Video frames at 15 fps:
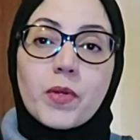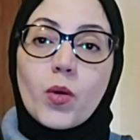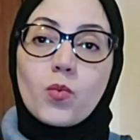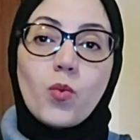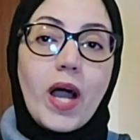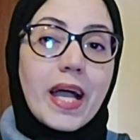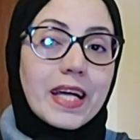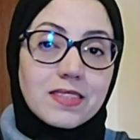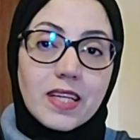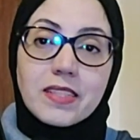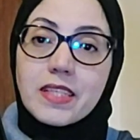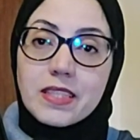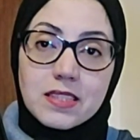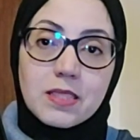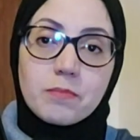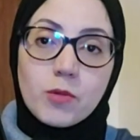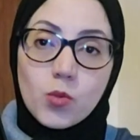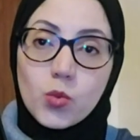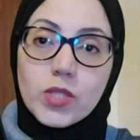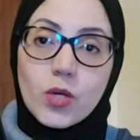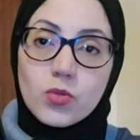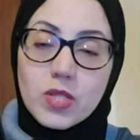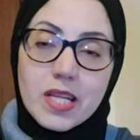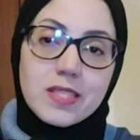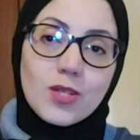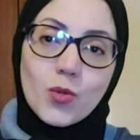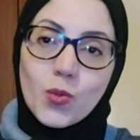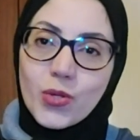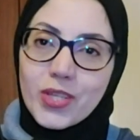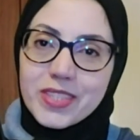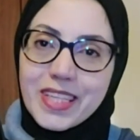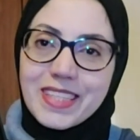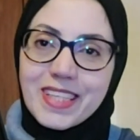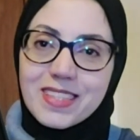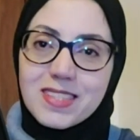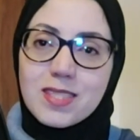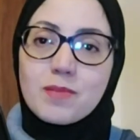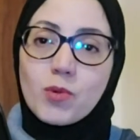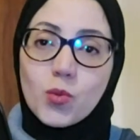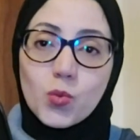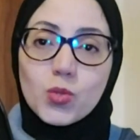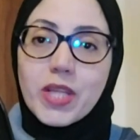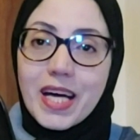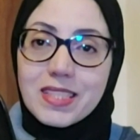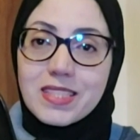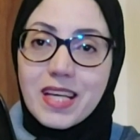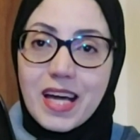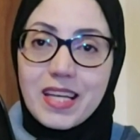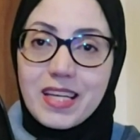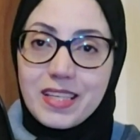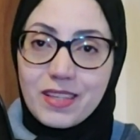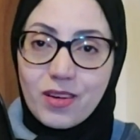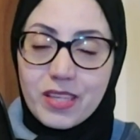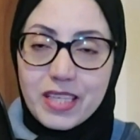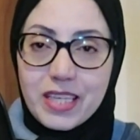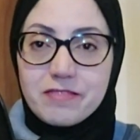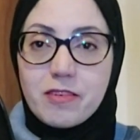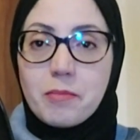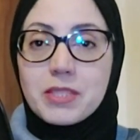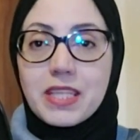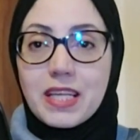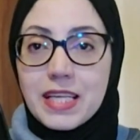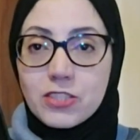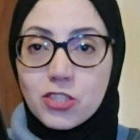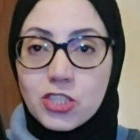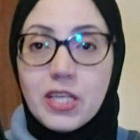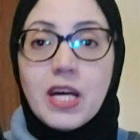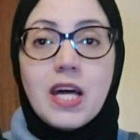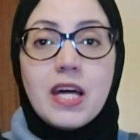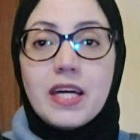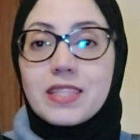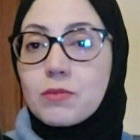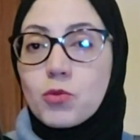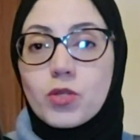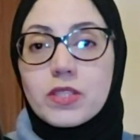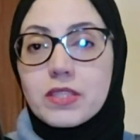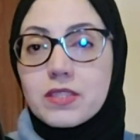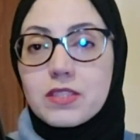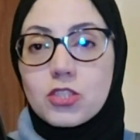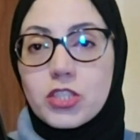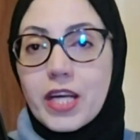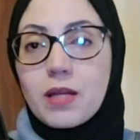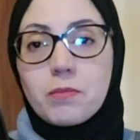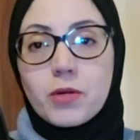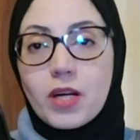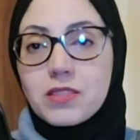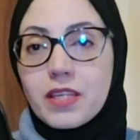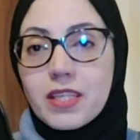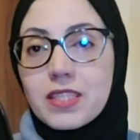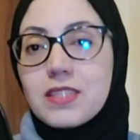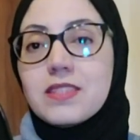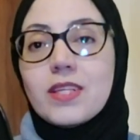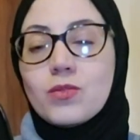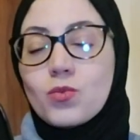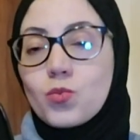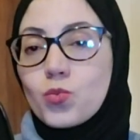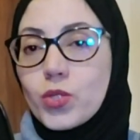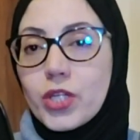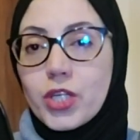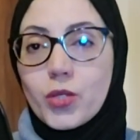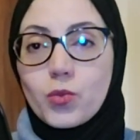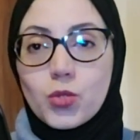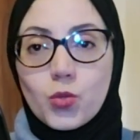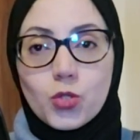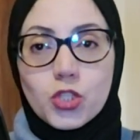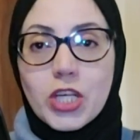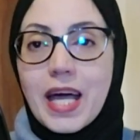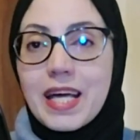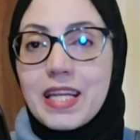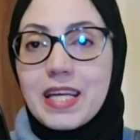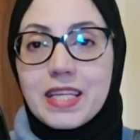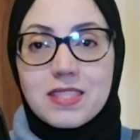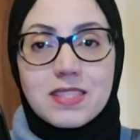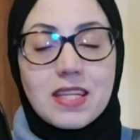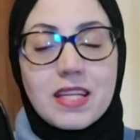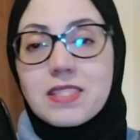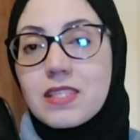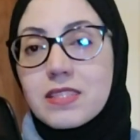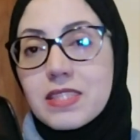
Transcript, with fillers: وحاجات تانية كتير موجودة وسلاسل أخرى تانية كتير موجودة عندي على القناة فما تقلقش أنت ممكن تشتغل براحتك جدا وتخش على السلاسل